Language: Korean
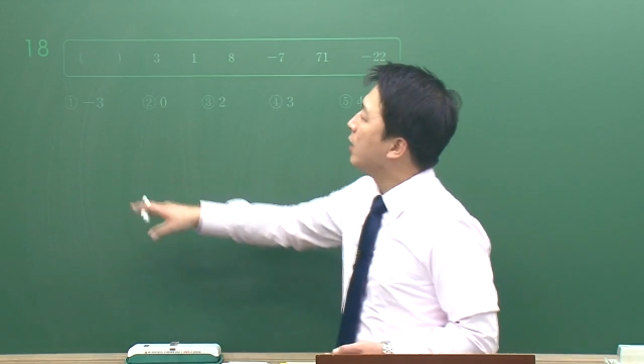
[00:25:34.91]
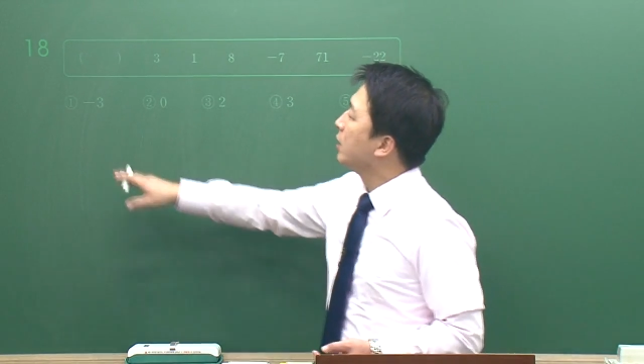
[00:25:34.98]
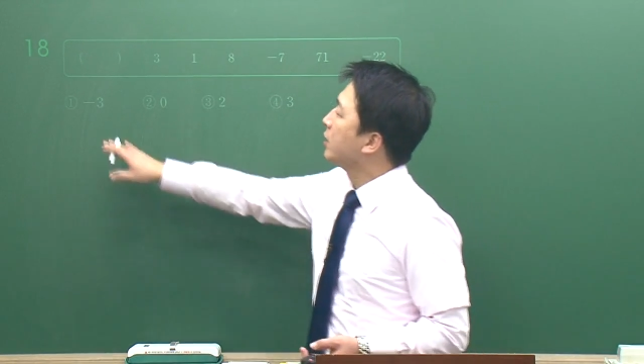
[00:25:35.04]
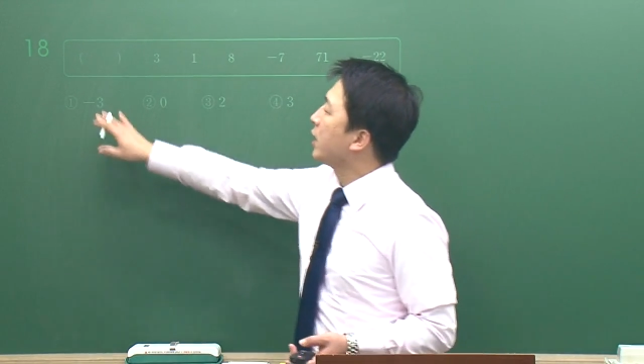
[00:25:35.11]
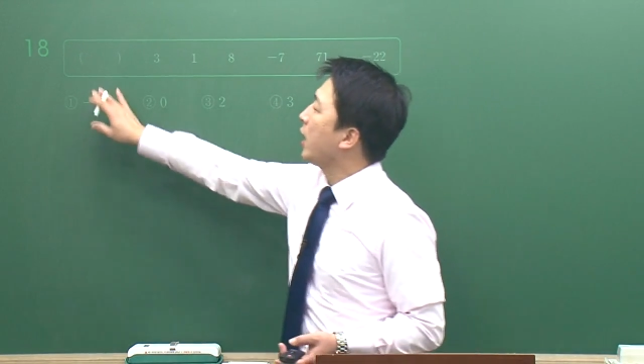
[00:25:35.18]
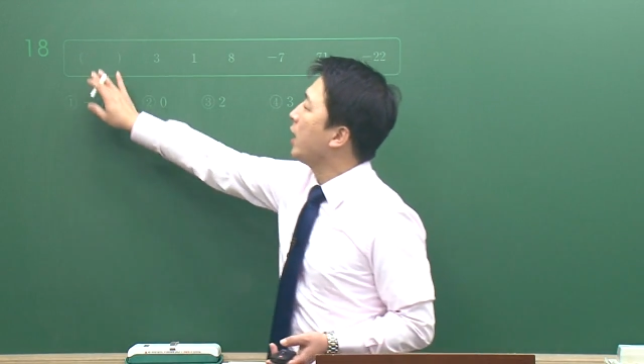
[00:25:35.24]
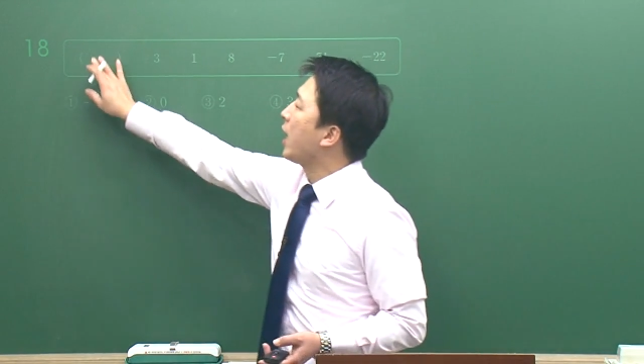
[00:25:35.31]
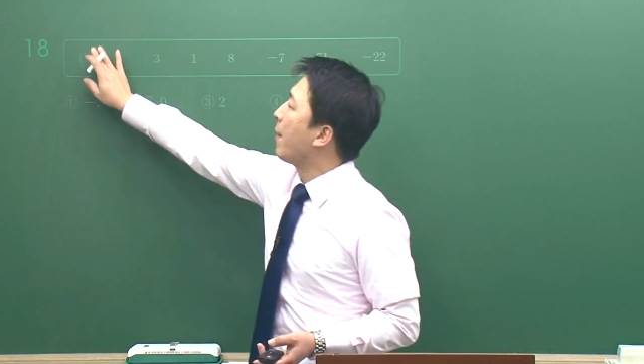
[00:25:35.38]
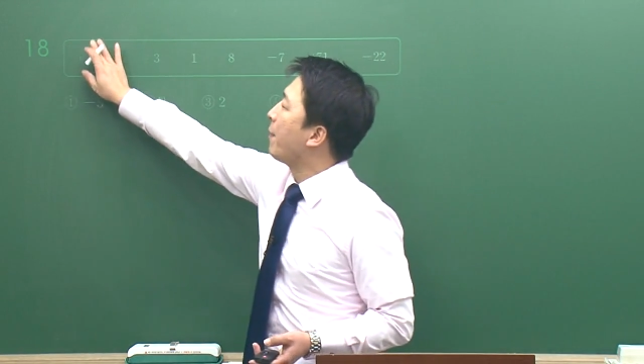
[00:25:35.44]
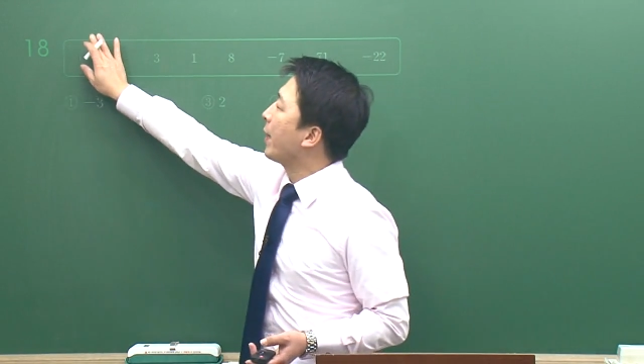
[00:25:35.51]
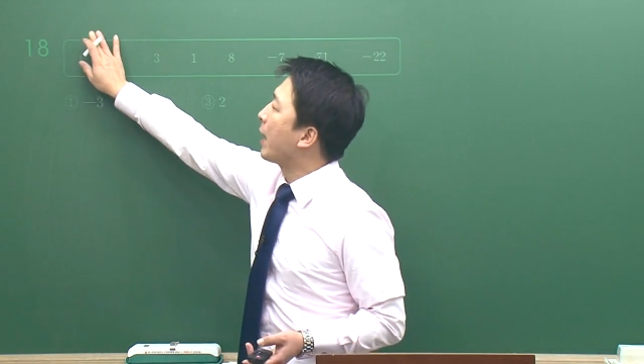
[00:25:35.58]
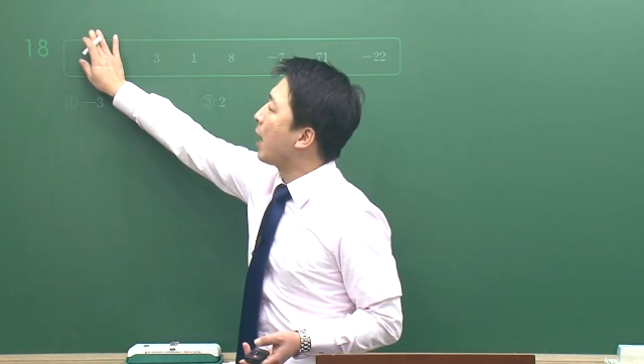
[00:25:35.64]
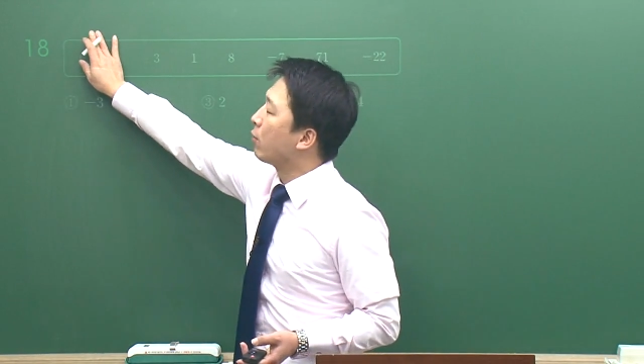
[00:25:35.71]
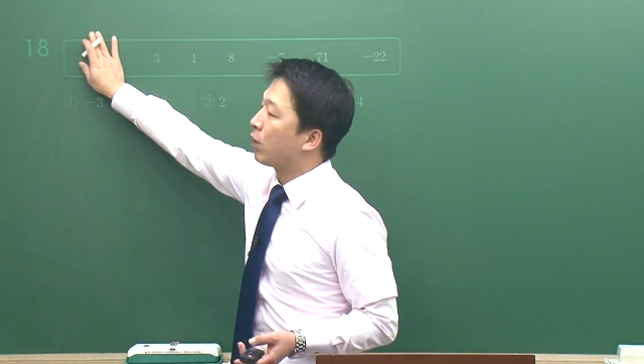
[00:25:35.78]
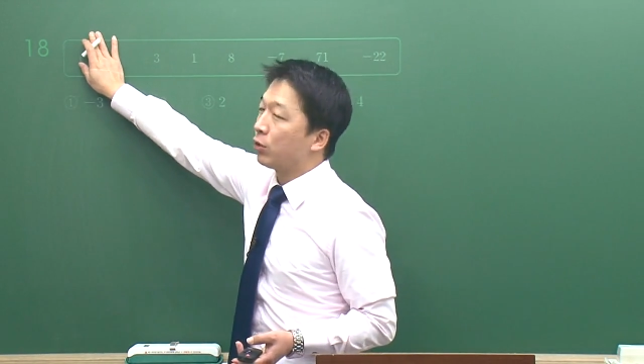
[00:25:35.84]
제일 앞에
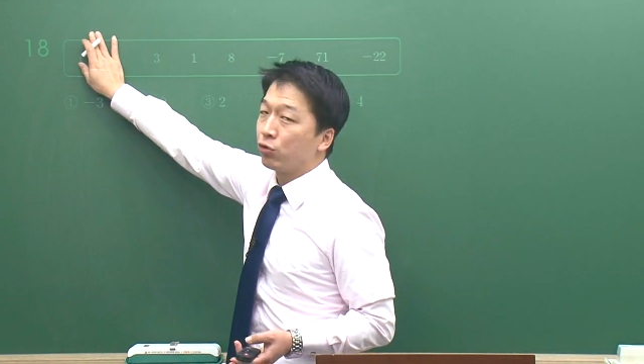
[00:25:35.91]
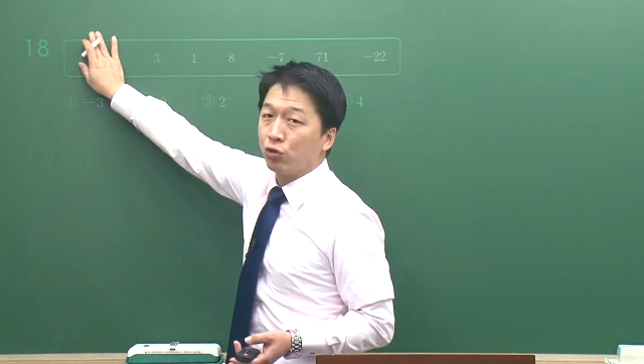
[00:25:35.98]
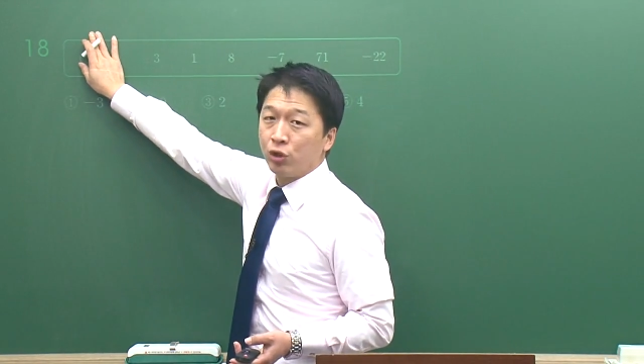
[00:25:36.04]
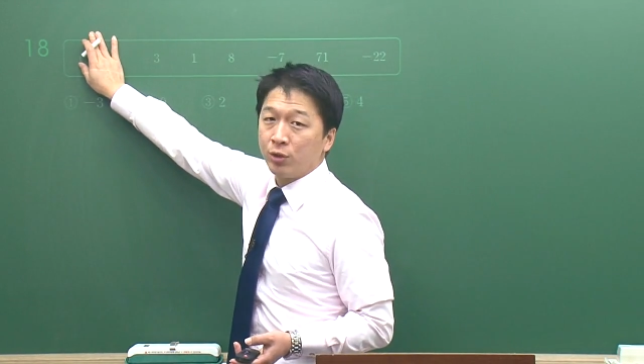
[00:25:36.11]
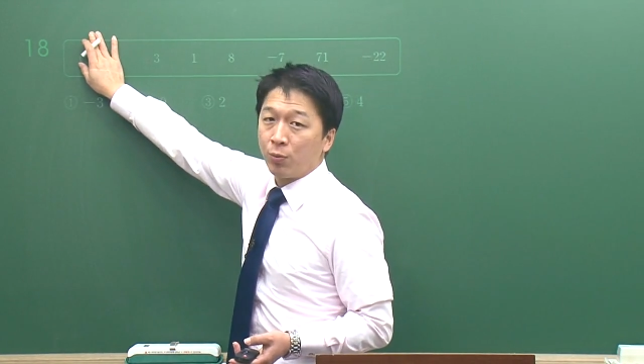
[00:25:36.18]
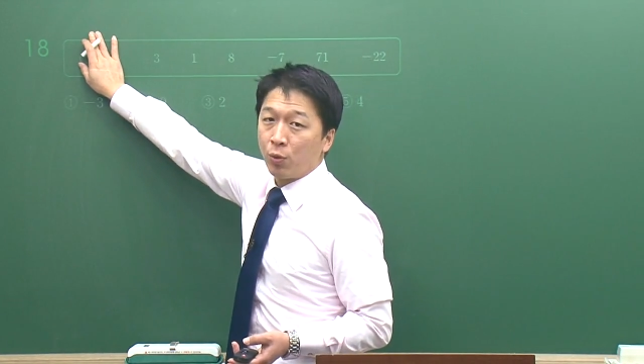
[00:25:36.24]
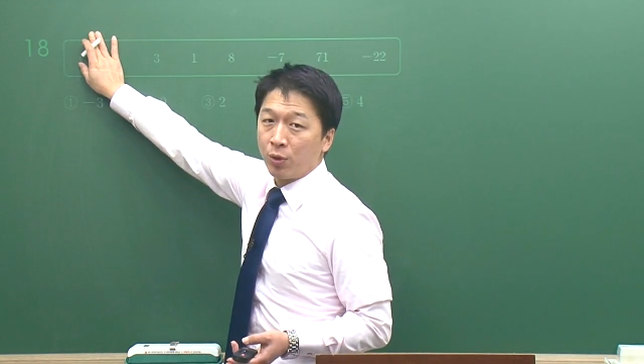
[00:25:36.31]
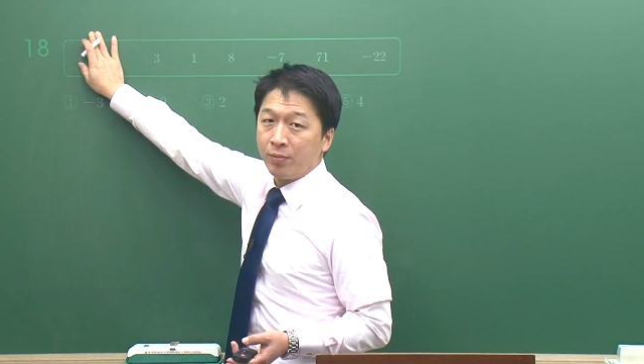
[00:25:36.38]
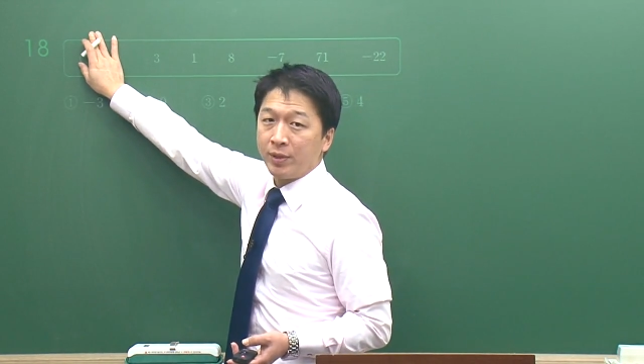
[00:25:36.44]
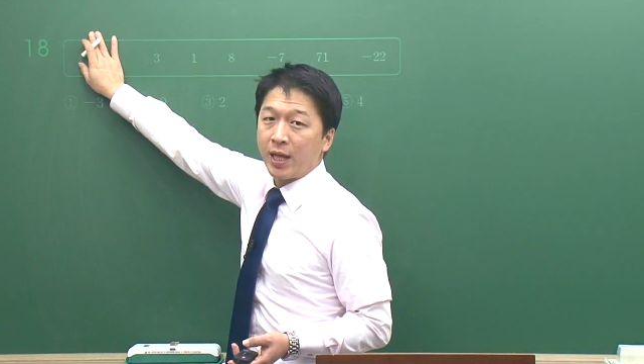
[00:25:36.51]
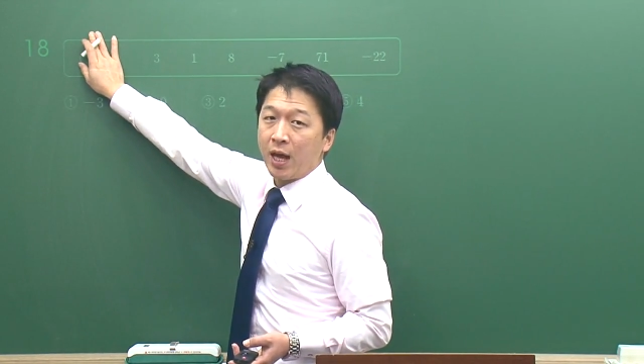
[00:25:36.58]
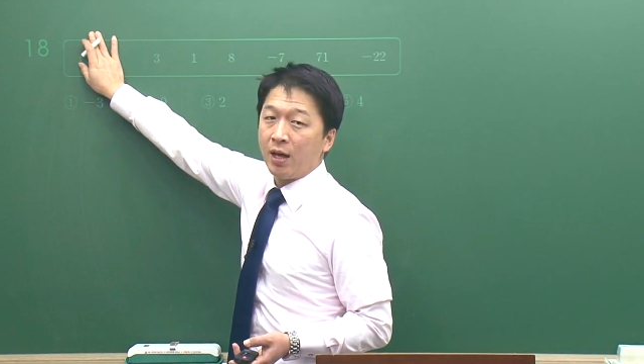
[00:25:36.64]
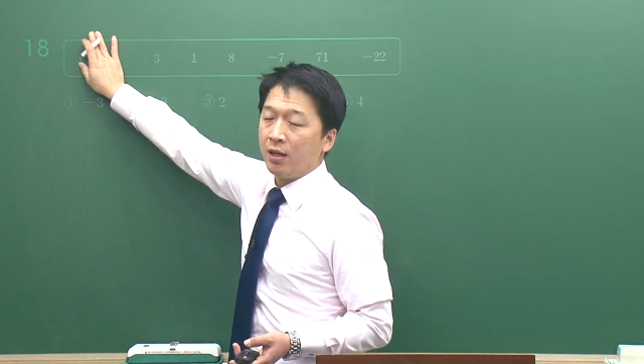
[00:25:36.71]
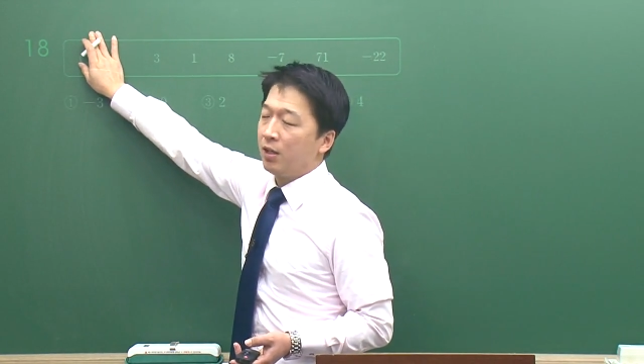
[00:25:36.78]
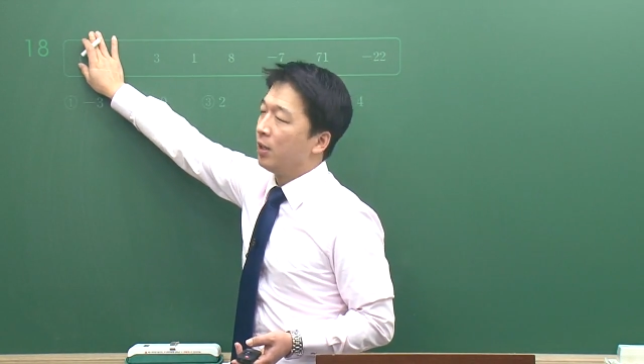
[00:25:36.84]
가로가 누군지 모릅니다.